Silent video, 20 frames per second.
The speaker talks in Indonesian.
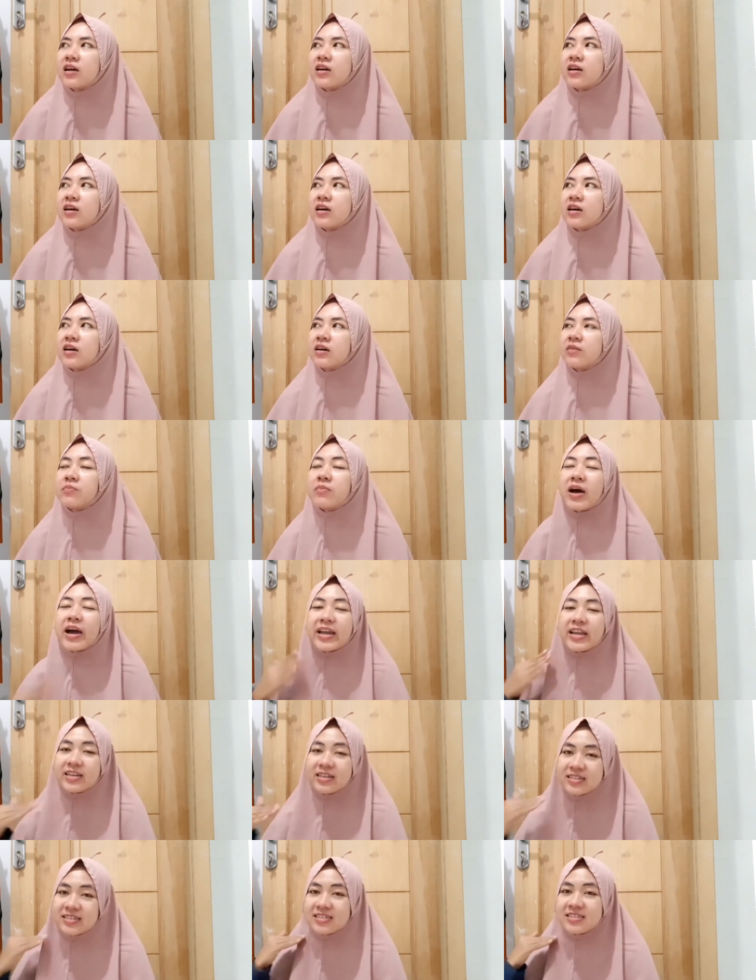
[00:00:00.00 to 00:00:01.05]
uh,
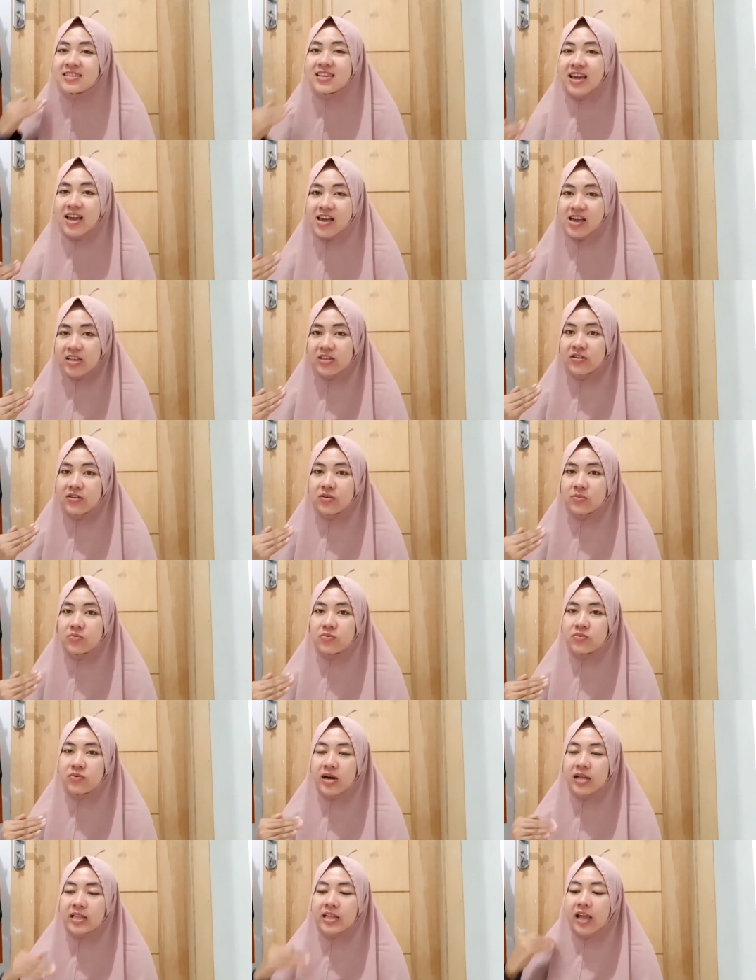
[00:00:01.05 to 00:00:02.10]
minusnya gitu loh
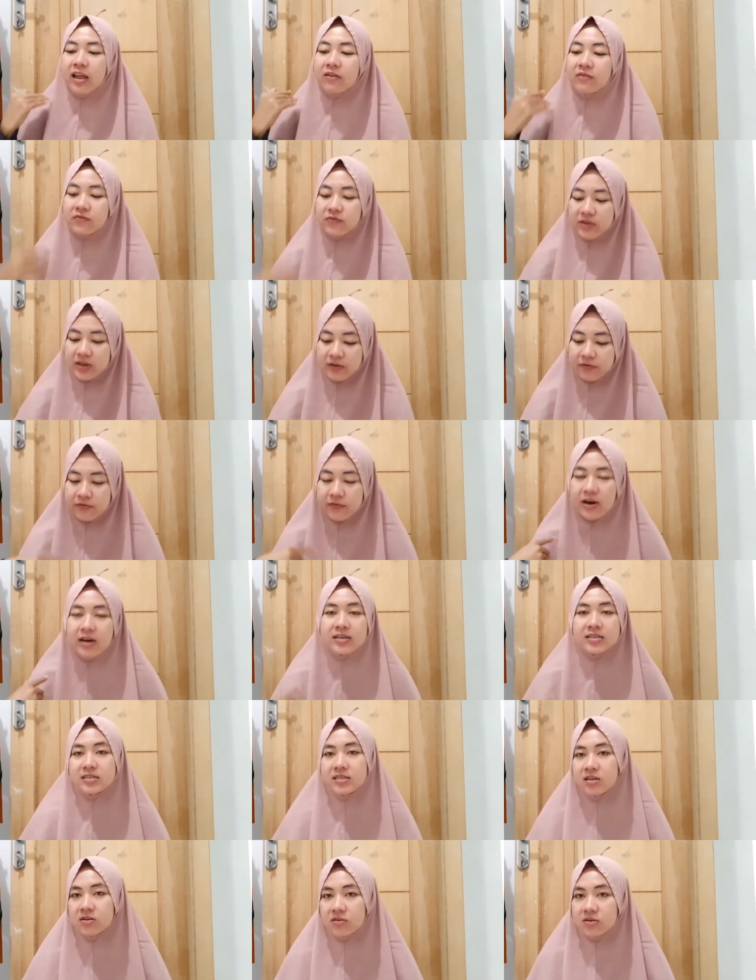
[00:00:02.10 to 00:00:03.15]
buat MV
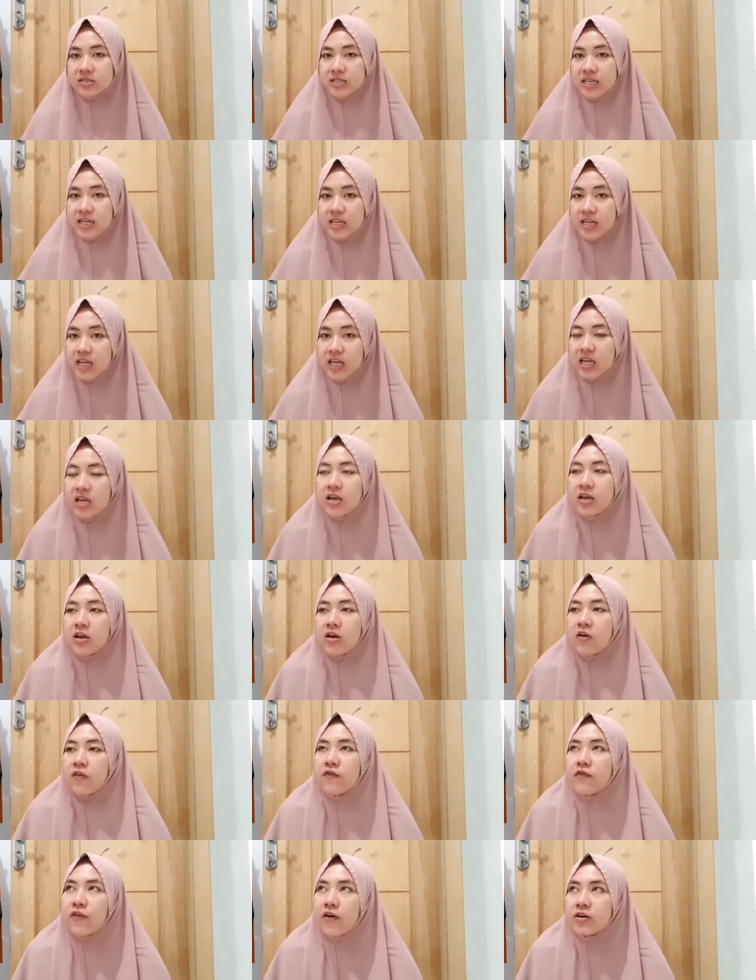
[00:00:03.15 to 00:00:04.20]
Foxy Rose ini
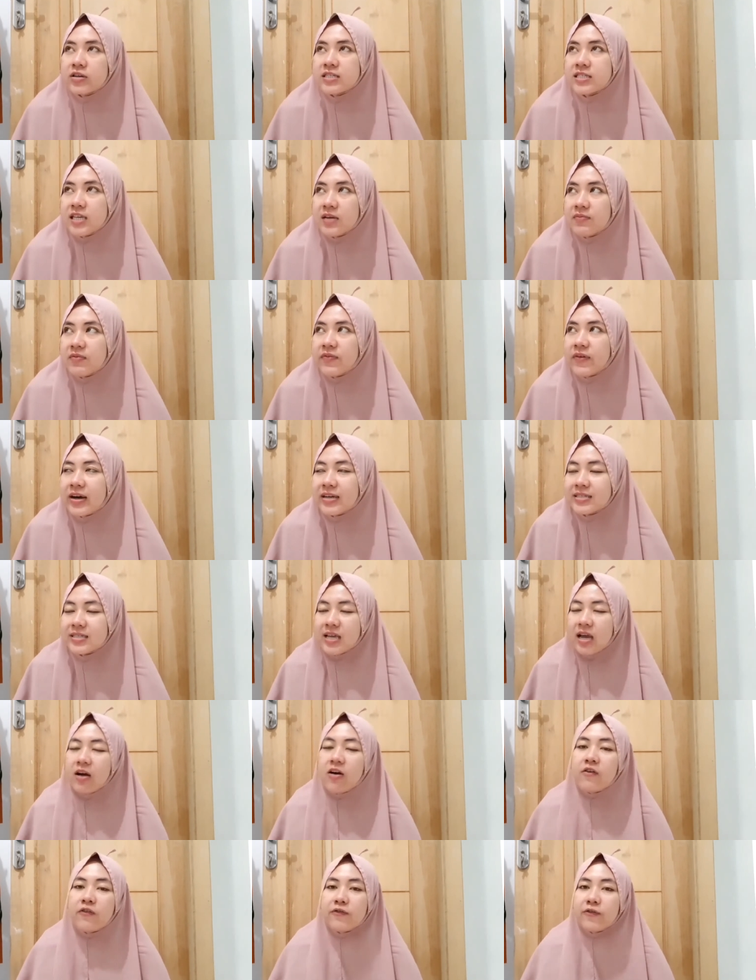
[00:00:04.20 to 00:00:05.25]
Foxy
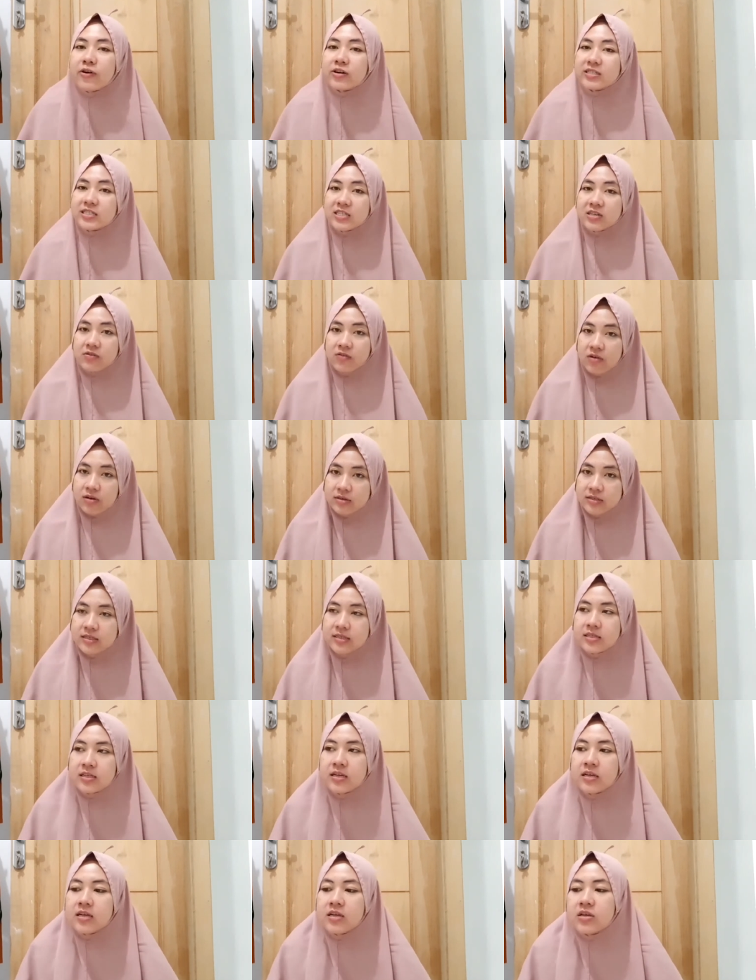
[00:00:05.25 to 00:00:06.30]
Foxy Foxy
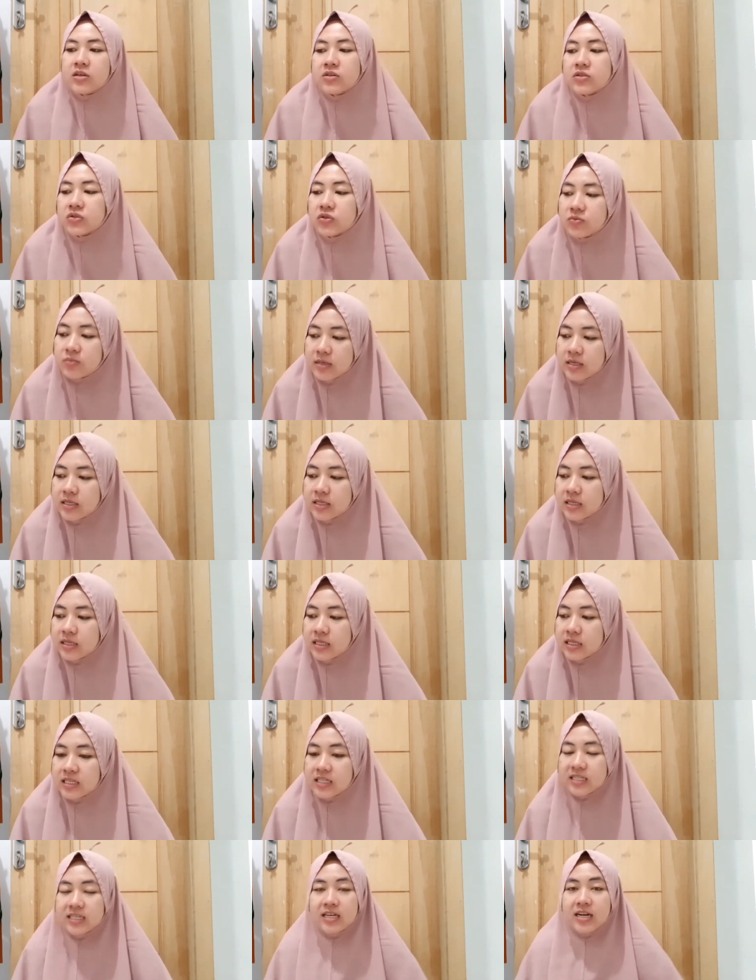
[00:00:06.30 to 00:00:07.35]
Rose cuman
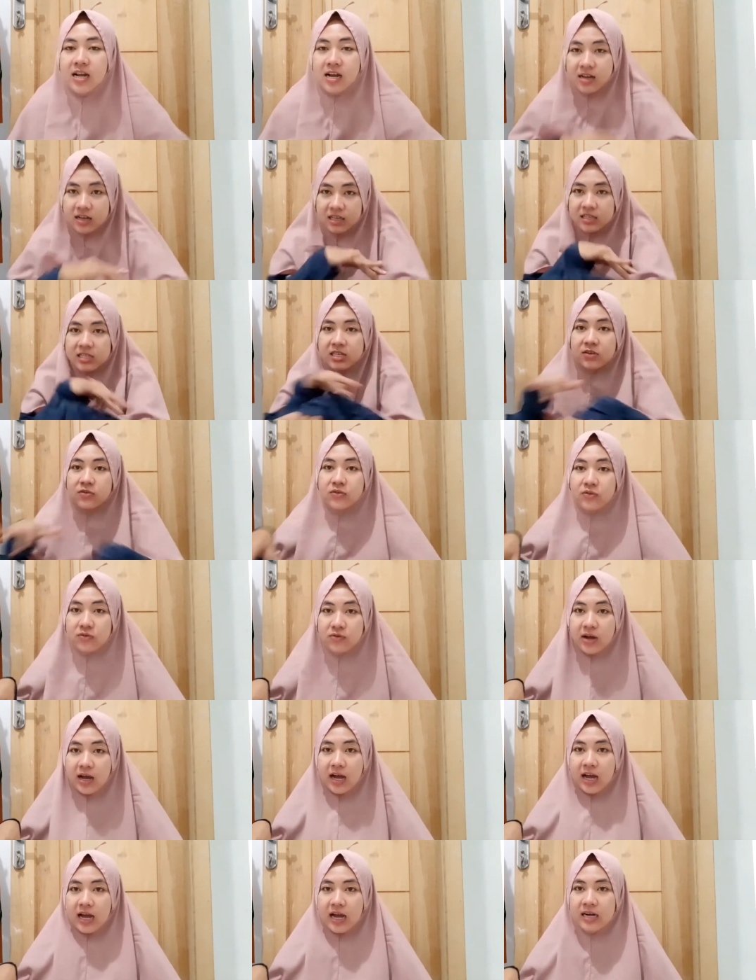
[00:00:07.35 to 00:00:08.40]
secara
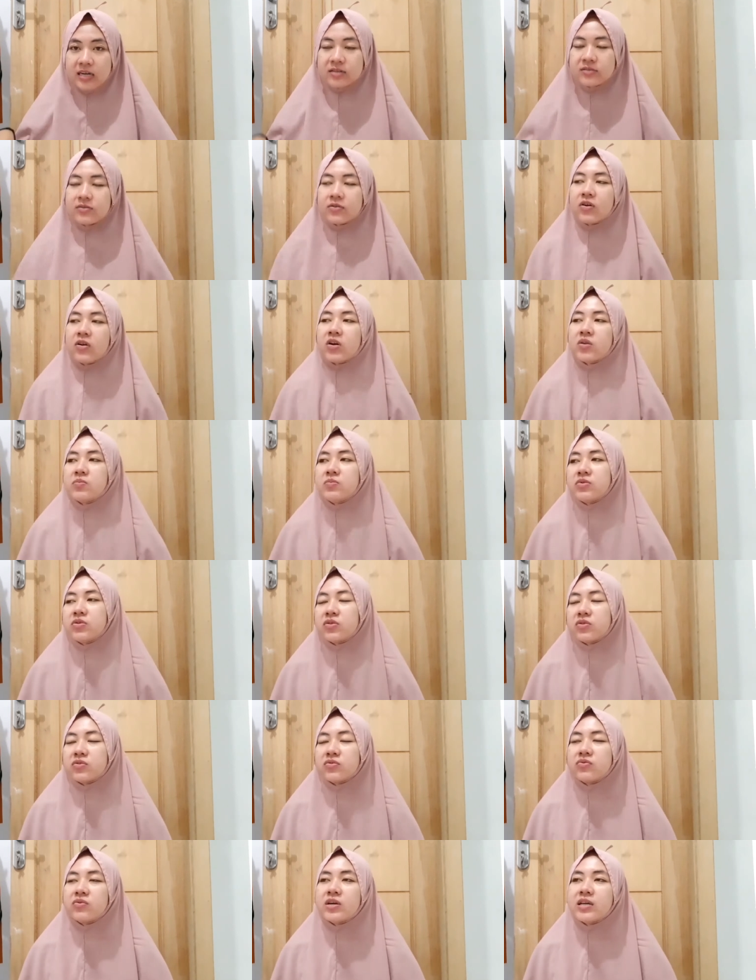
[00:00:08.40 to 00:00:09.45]
keseluruhan kalau
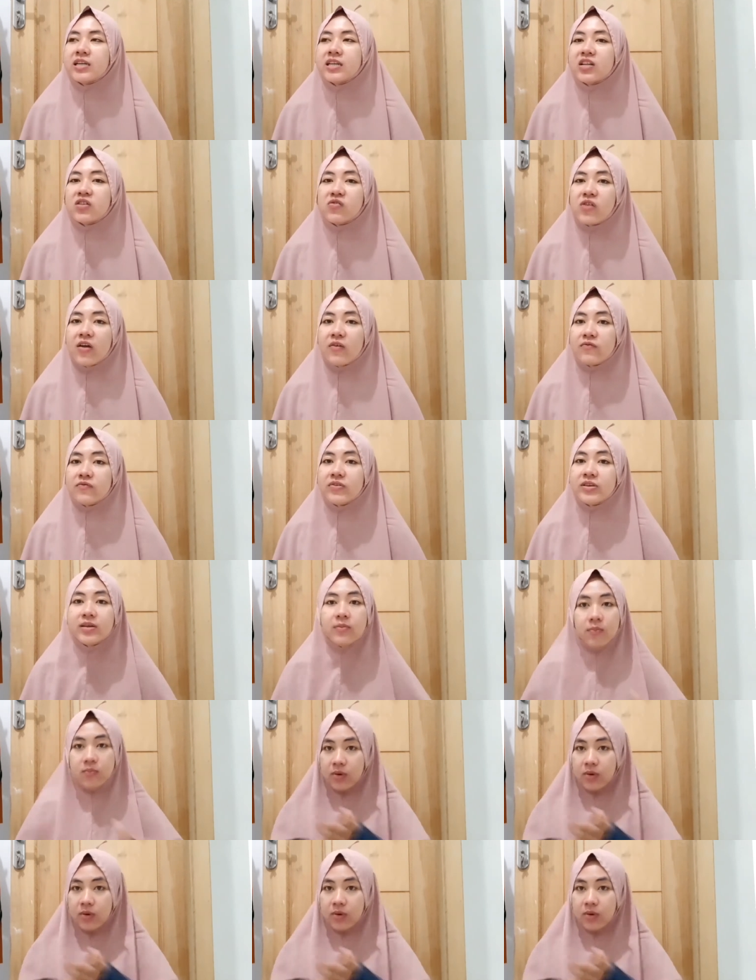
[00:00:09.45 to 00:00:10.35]
menurut gue ini tuh MV-nya